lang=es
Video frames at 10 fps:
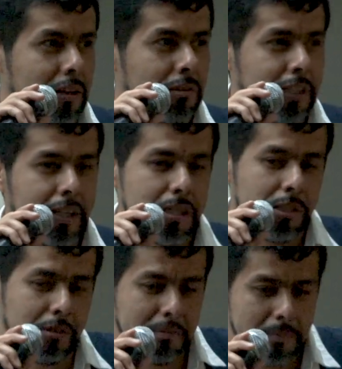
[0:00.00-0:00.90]

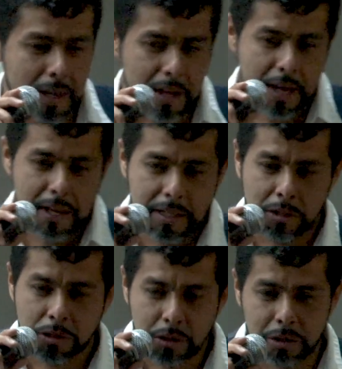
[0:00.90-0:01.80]
contradicción.
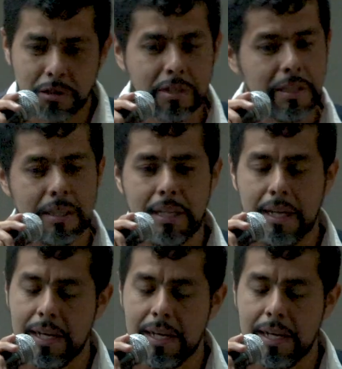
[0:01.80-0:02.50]
Nosotros eh,